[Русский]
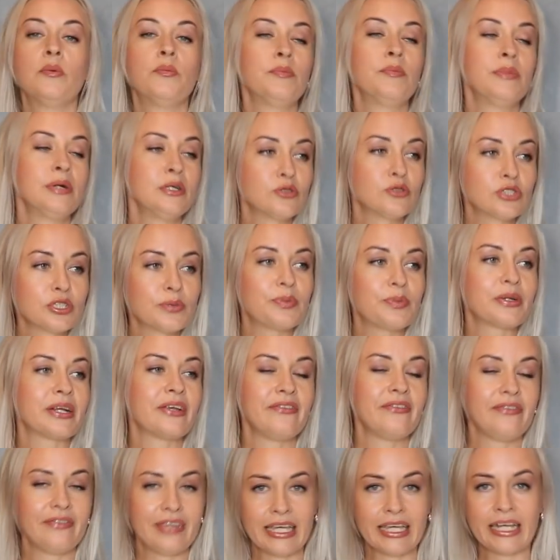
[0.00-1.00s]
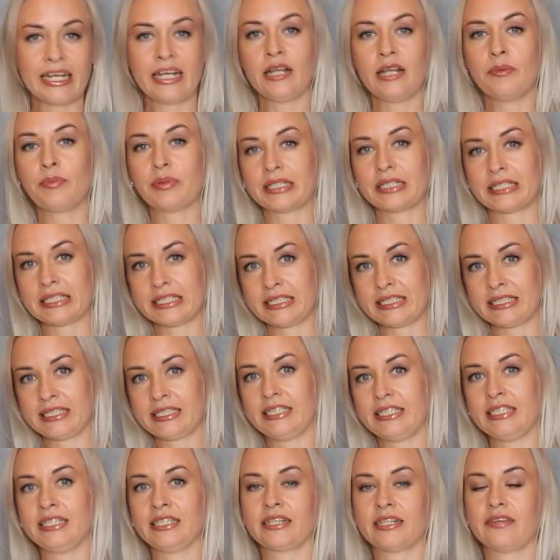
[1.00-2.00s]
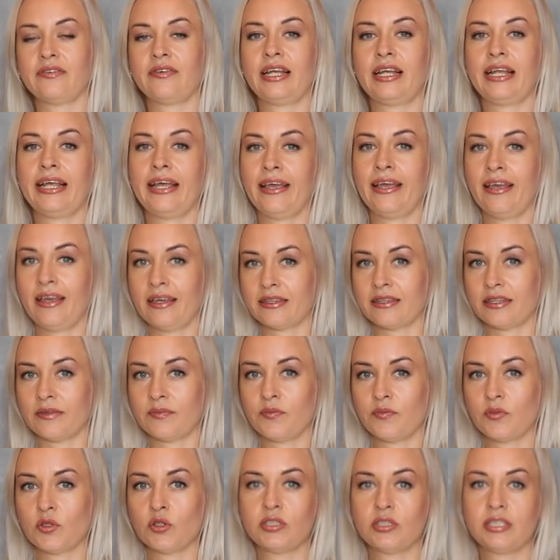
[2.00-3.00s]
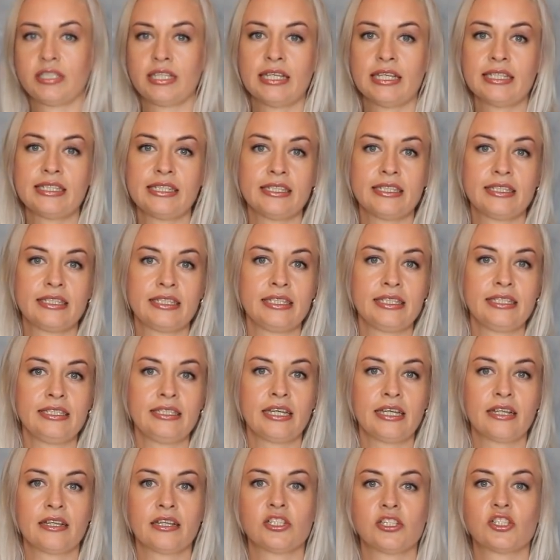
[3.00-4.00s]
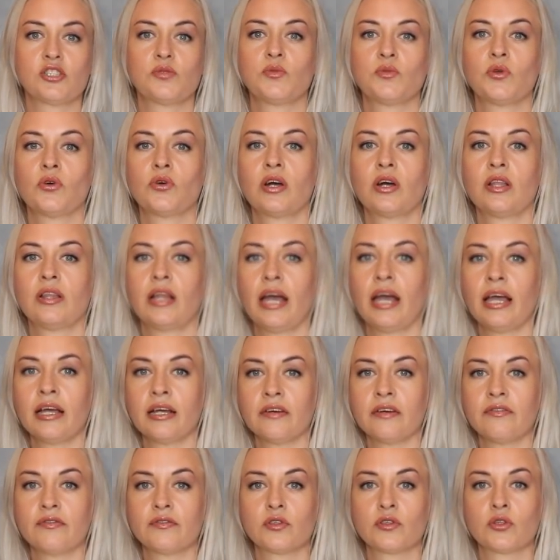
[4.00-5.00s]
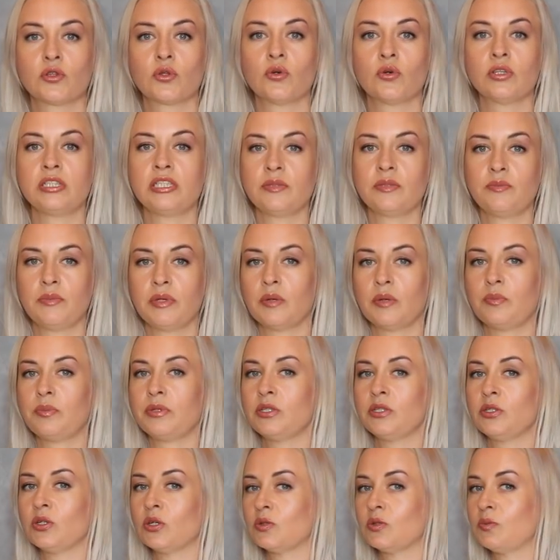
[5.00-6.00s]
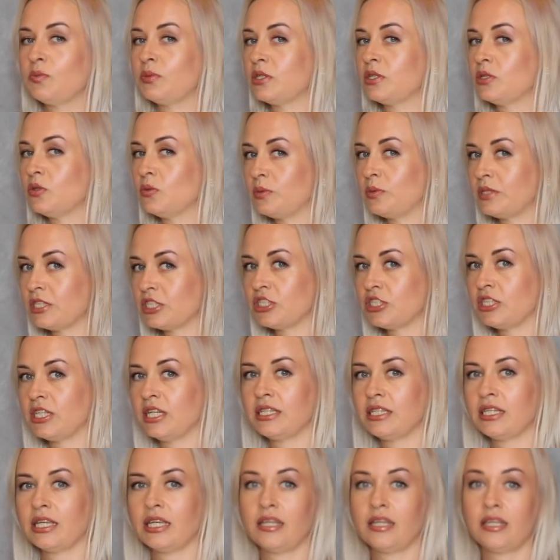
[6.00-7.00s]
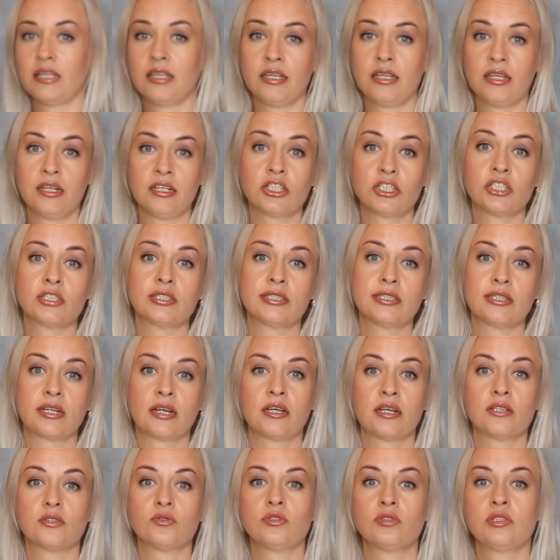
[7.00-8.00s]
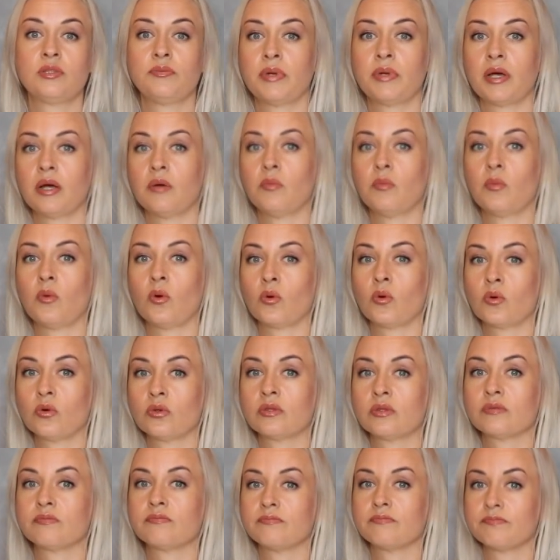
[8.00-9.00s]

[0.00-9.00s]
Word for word: Мы уже проверили, протестировали это. То есть, если ты делаешь много лайков, то тебе придет предупреждение, или же сразу тебя могут